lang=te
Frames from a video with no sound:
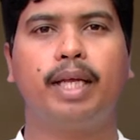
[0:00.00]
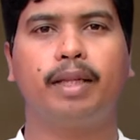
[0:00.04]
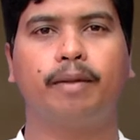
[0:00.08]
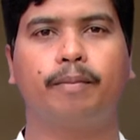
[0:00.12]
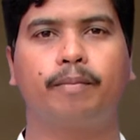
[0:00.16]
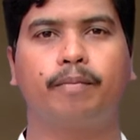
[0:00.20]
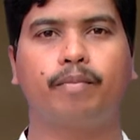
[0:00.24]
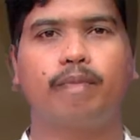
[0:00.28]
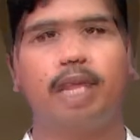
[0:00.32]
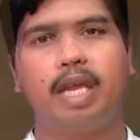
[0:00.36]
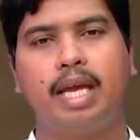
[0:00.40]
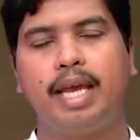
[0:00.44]

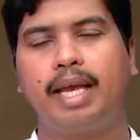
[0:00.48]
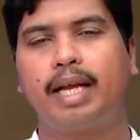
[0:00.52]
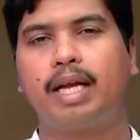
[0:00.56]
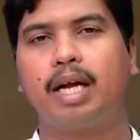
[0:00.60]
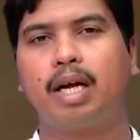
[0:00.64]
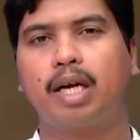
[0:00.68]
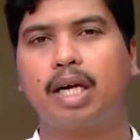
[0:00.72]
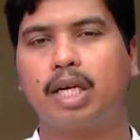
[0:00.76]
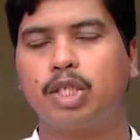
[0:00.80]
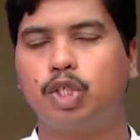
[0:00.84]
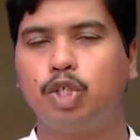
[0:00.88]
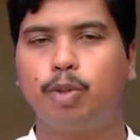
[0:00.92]
లేదు
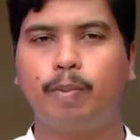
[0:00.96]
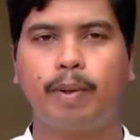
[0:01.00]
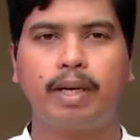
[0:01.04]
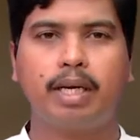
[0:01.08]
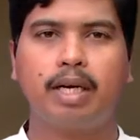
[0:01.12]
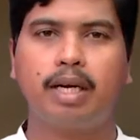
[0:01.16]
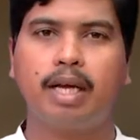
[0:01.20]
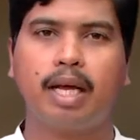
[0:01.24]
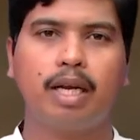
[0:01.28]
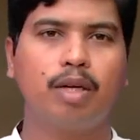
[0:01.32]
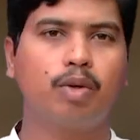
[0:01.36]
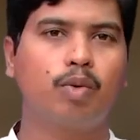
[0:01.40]
ఇక ఖర్చు
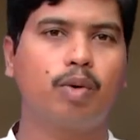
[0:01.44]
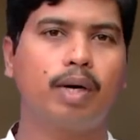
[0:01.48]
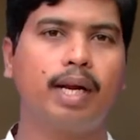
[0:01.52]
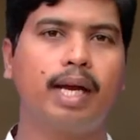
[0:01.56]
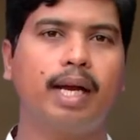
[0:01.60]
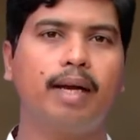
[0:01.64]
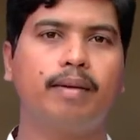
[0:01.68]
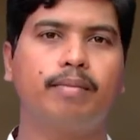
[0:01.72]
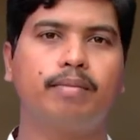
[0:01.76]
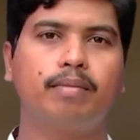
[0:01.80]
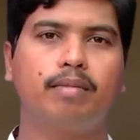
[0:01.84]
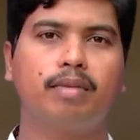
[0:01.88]
పెట్టడానికి
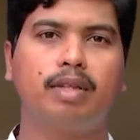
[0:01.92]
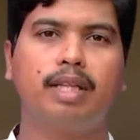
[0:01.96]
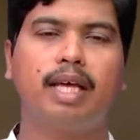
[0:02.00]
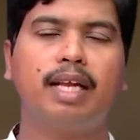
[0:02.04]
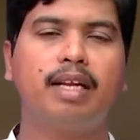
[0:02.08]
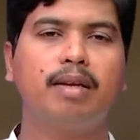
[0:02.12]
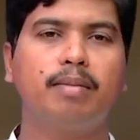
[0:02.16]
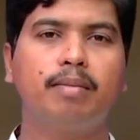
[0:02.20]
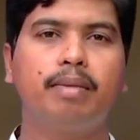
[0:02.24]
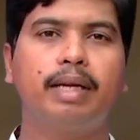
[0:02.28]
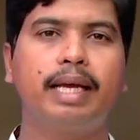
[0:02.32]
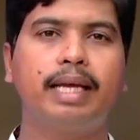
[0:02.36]
కూడా
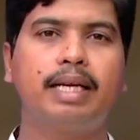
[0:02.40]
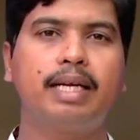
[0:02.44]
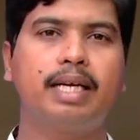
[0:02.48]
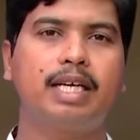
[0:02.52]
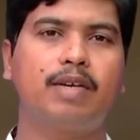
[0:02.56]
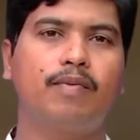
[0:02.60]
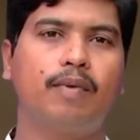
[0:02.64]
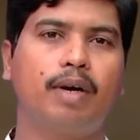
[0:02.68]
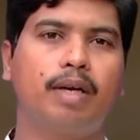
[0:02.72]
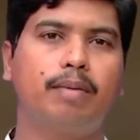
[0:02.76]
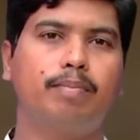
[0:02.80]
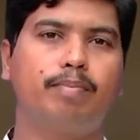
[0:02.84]
ధనం
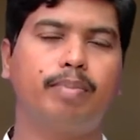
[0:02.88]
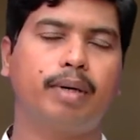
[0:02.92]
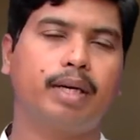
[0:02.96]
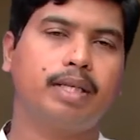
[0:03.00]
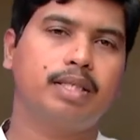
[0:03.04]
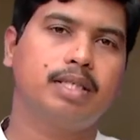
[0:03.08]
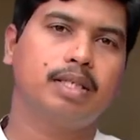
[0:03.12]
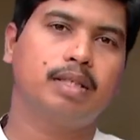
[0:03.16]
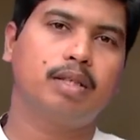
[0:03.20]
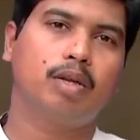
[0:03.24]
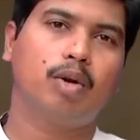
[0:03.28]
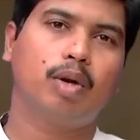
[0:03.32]
లేనటువంటి
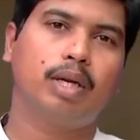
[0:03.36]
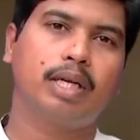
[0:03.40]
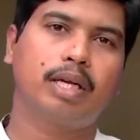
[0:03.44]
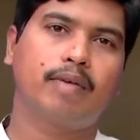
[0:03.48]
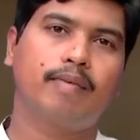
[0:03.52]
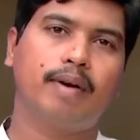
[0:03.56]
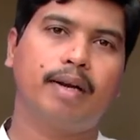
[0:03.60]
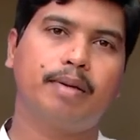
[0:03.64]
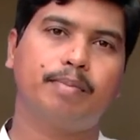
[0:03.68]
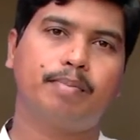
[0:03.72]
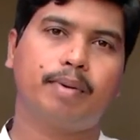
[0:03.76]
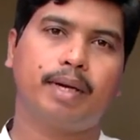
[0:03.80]

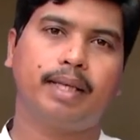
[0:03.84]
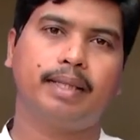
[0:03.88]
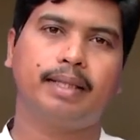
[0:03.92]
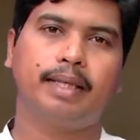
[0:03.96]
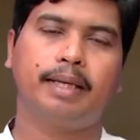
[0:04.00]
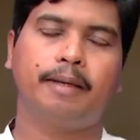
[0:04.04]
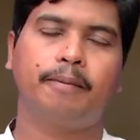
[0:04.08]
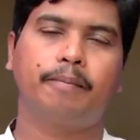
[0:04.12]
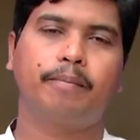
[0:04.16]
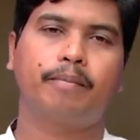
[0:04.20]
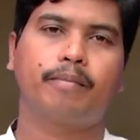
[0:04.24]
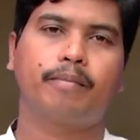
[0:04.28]
పరిస్థితుల్లోనికి వెళ్ళిపోయింది